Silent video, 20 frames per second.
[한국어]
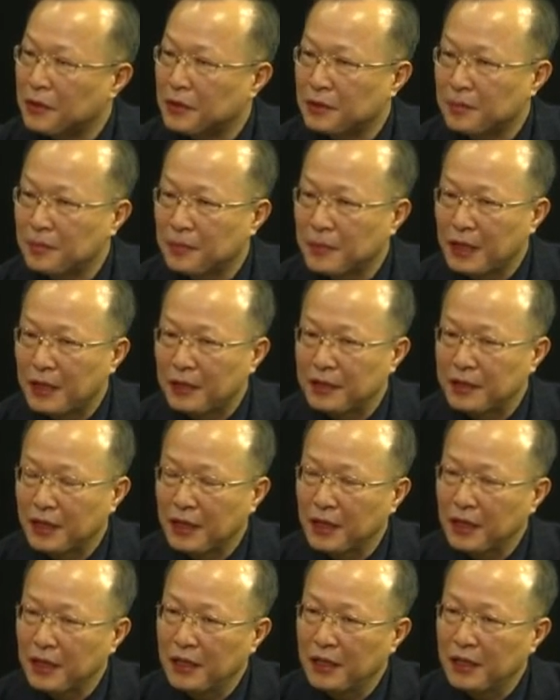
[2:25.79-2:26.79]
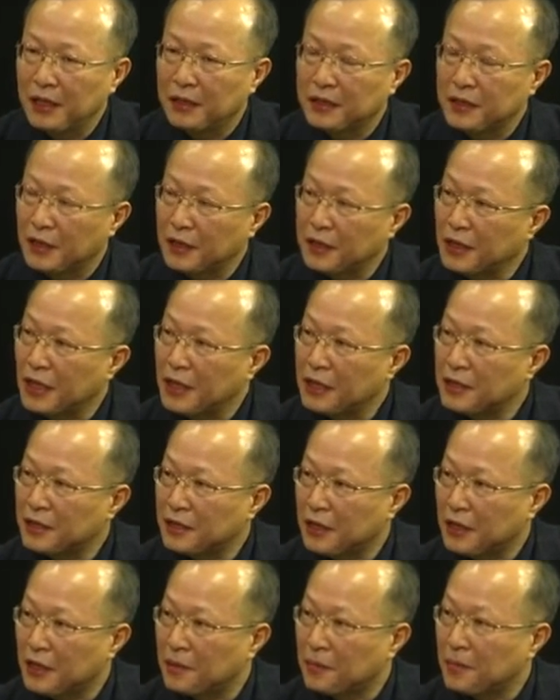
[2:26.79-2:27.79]
있습니다. 네. 제일 이제 흔한
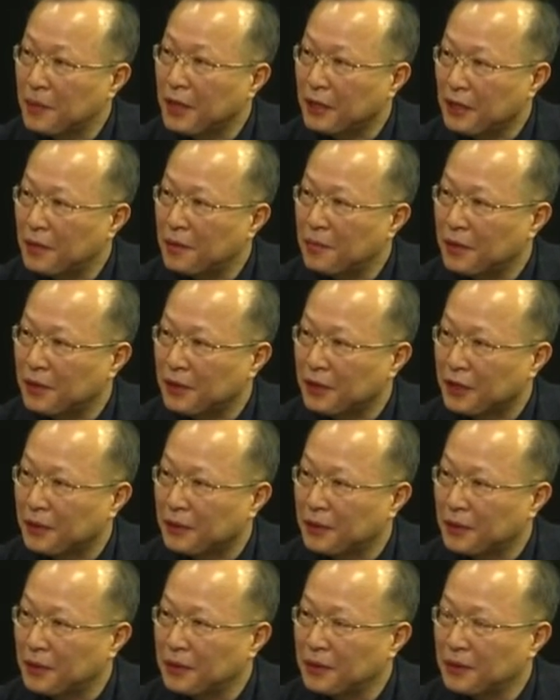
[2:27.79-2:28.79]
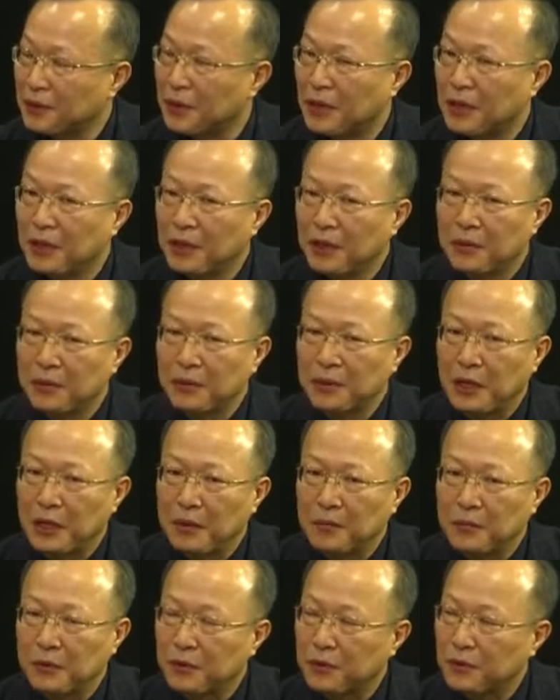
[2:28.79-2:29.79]
질환은 백혈병이고 네.
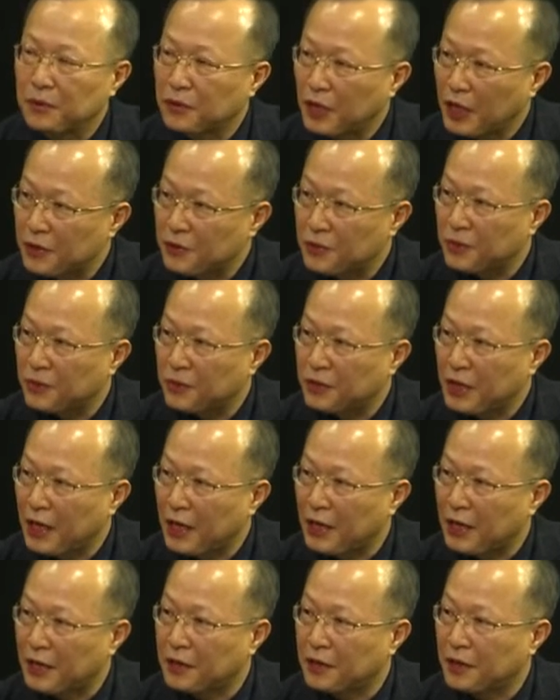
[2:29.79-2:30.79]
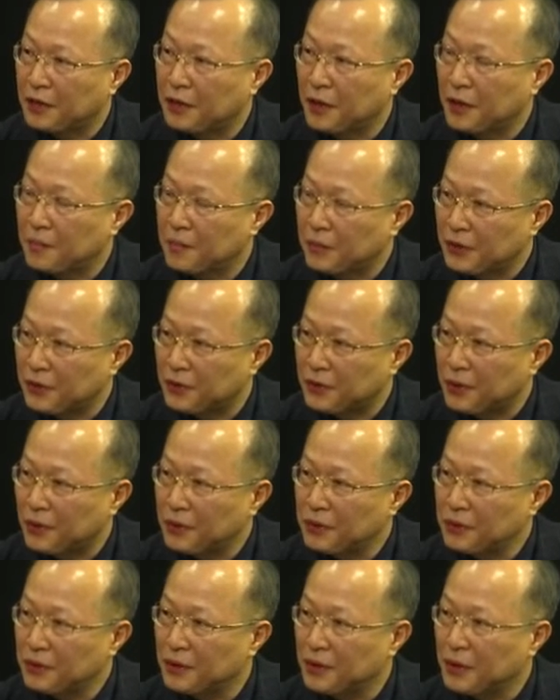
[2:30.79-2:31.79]
그다음으로는 뇌종양,
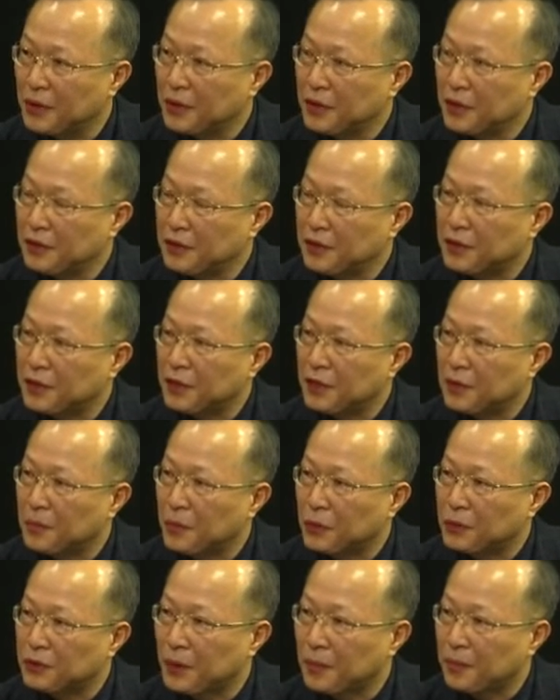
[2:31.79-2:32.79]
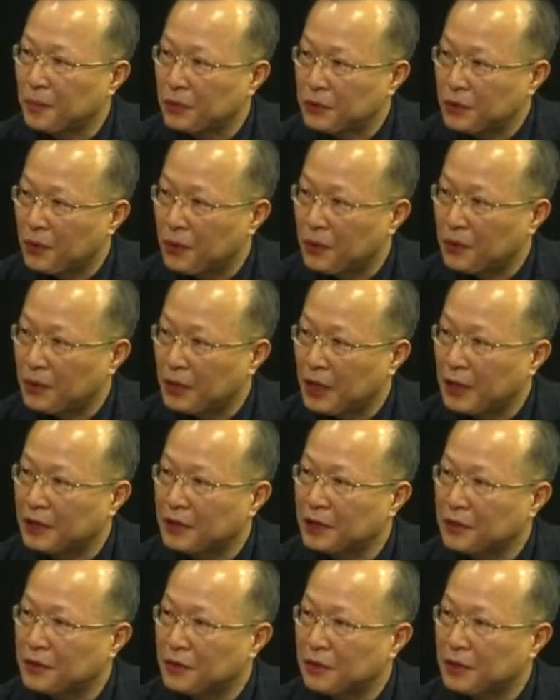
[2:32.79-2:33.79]
림프종, 예. 신경모세포종
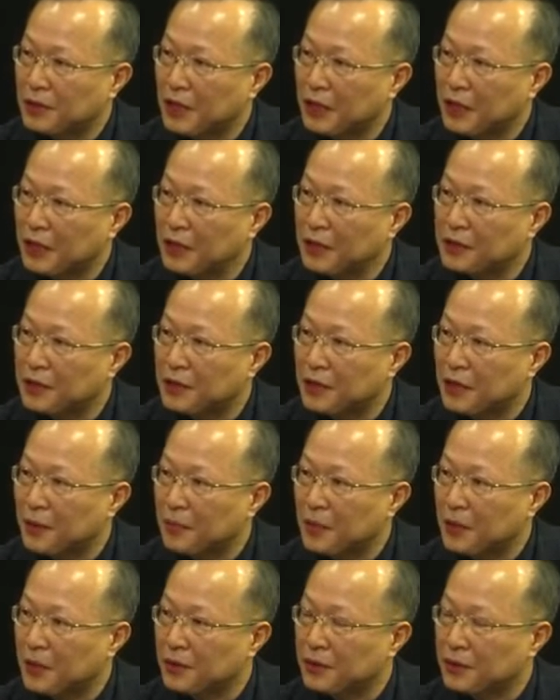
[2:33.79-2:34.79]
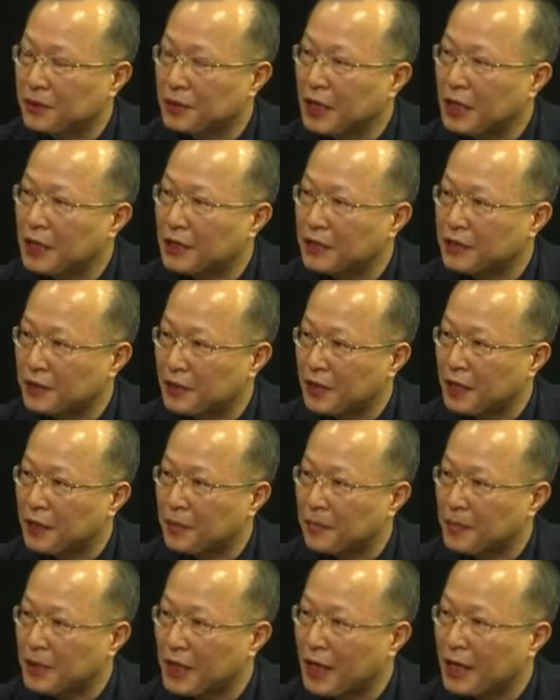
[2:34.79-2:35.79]
같은 종양이 이제 비교적 흔한
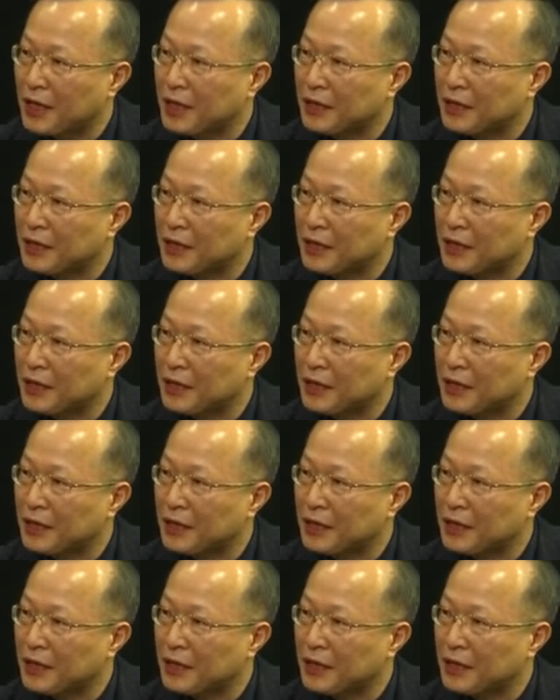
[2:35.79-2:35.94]
질환입니다.